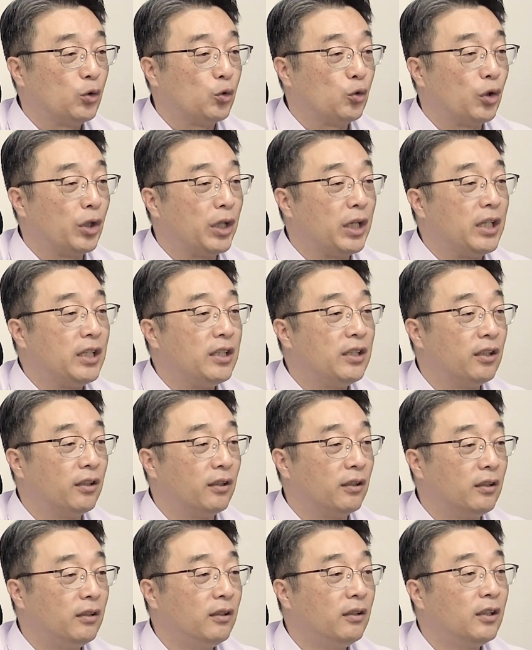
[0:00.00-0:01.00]

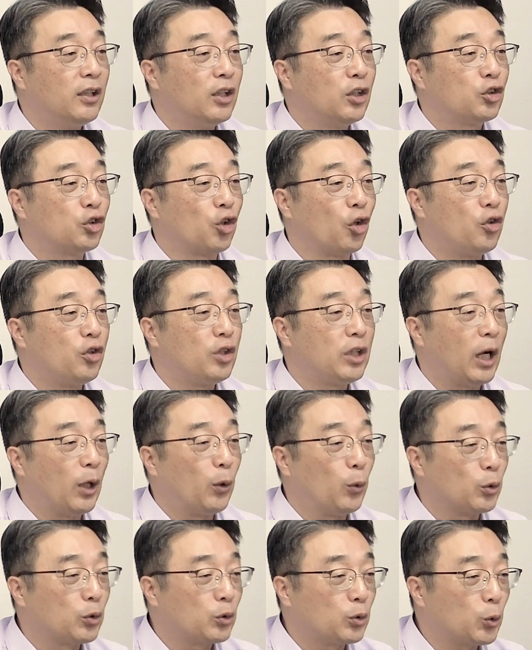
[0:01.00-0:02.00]
죄인들을
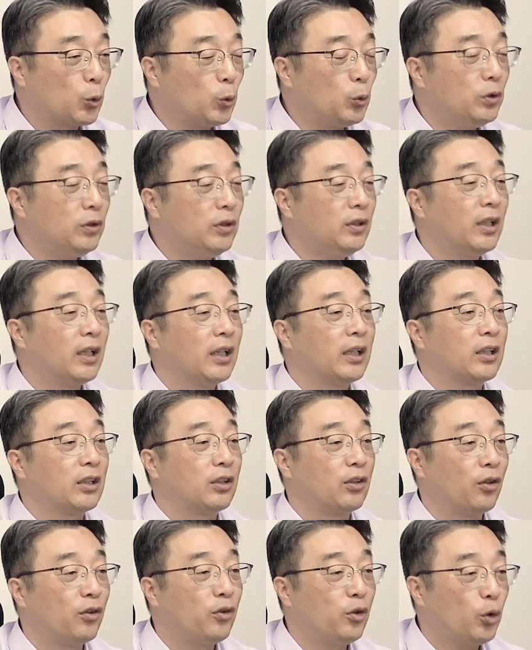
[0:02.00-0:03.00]
전갈로 쏘는
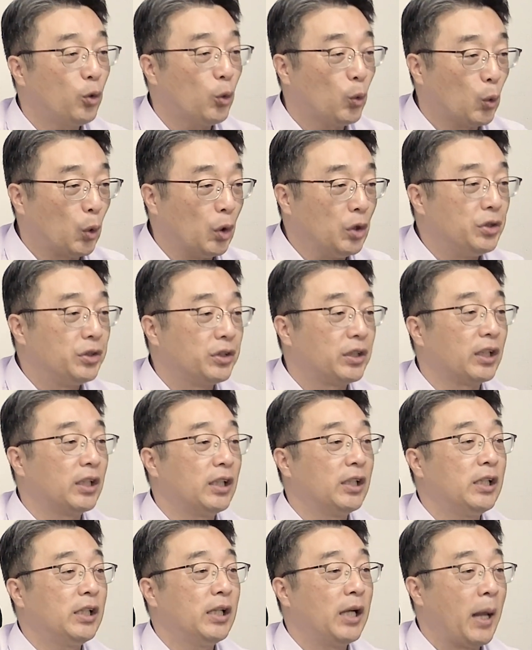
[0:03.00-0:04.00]
그런
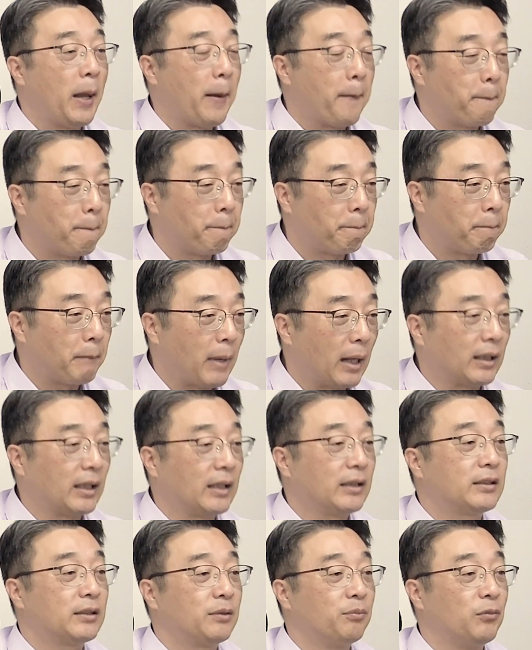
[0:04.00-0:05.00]
권세를
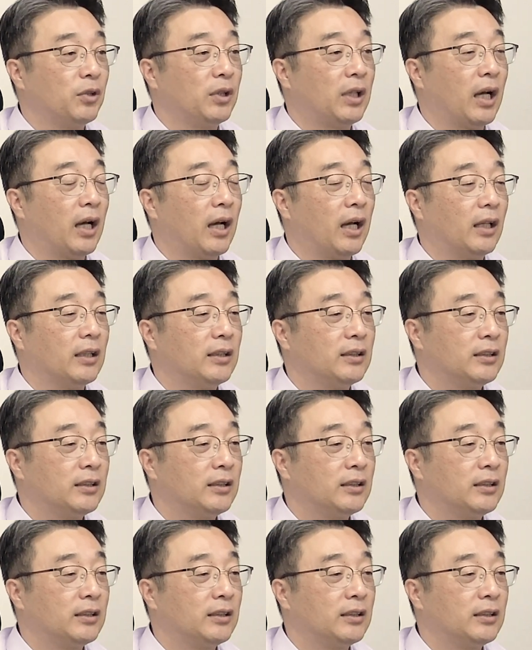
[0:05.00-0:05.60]
받았습니다.